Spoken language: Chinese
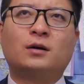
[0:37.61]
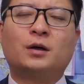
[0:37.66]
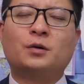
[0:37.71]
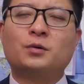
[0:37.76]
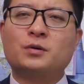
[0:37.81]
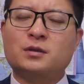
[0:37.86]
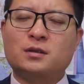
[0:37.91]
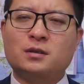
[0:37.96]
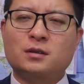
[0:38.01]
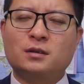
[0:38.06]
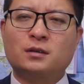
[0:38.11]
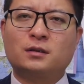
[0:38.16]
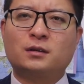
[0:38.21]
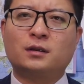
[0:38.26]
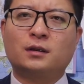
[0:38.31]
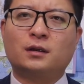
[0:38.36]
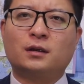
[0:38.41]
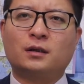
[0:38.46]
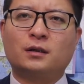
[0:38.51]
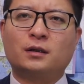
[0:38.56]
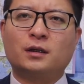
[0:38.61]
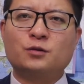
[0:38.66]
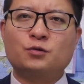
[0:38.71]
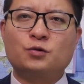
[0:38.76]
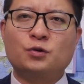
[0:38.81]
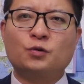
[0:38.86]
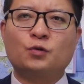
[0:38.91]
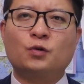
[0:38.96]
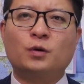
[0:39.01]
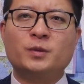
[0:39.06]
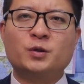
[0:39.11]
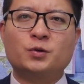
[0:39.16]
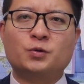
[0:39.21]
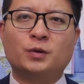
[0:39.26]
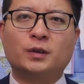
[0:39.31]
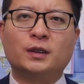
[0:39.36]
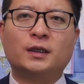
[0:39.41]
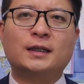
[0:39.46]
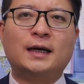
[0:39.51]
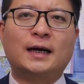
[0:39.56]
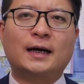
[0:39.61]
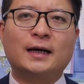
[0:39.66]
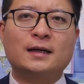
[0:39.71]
俄罗斯的人均国民所得大